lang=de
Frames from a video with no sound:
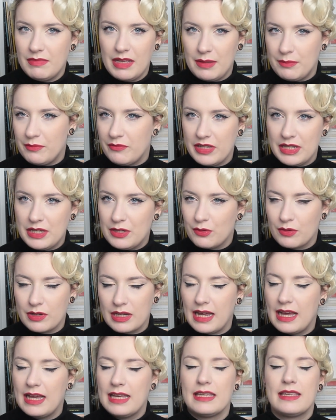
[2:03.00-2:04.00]
im Video
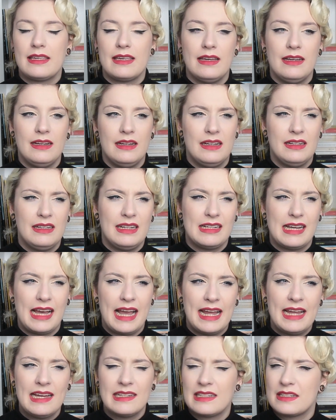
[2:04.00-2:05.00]
gleich, äh,
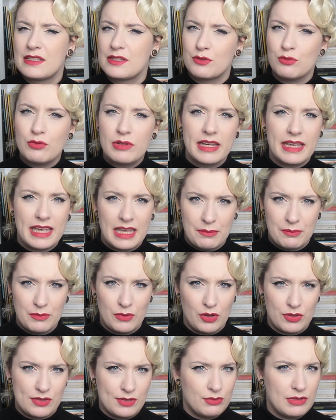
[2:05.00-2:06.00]
Eier dazugegeben
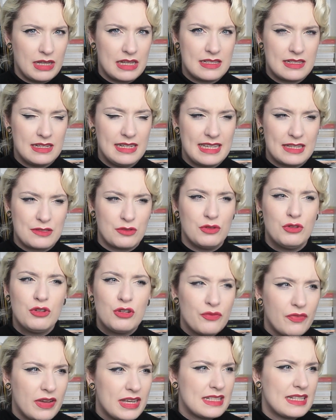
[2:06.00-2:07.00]
noch zusätzlich. Also
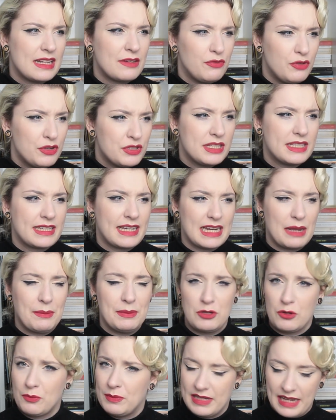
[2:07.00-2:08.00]
irgendwas an Flüssigkeit
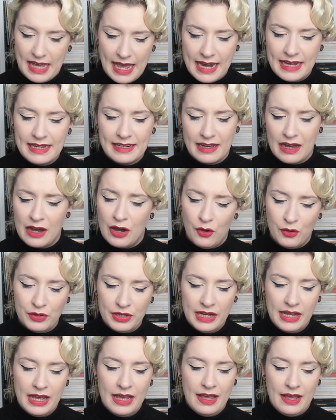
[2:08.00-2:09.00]
habe ich noch mit
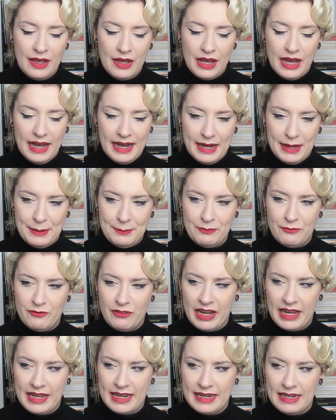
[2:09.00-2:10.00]
reingehauen, ähm,
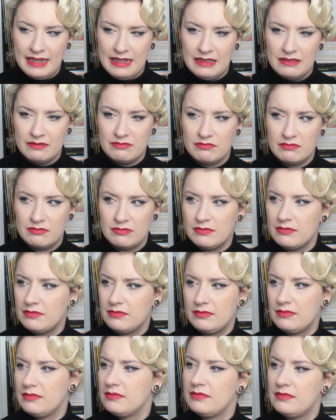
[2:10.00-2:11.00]
weil
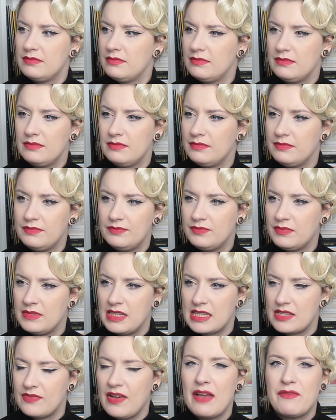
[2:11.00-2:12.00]

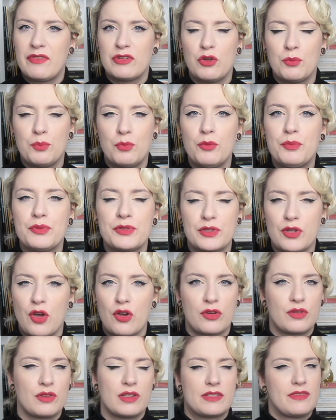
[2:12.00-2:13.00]
das war einfach nur
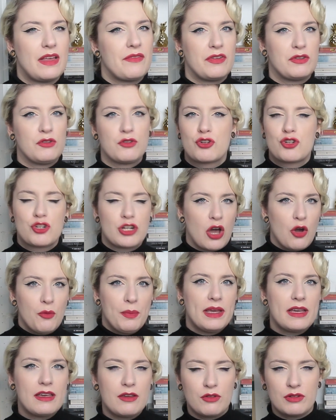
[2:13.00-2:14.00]
pupstrocken, das war einfach nur
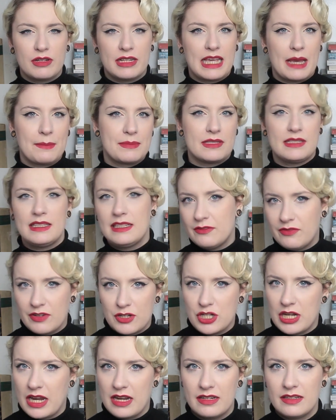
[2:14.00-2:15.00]
staubig und ich habe es nicht
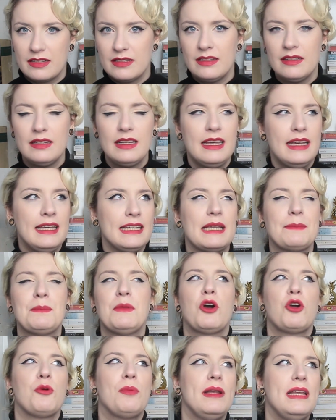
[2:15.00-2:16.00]
verstanden. Ich
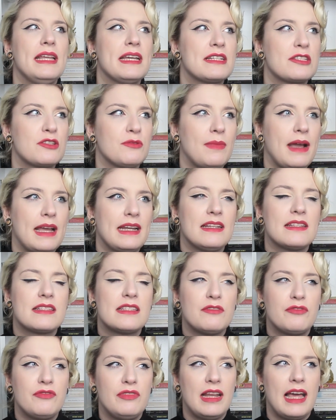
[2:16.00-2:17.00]
habe mir auch überlegt, so meinen
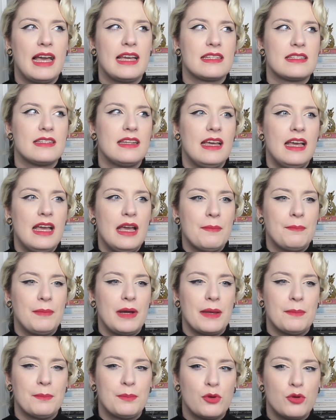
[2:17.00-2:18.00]
sie vielleicht
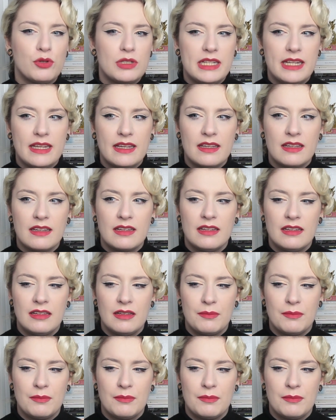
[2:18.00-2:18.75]
beim Pudding,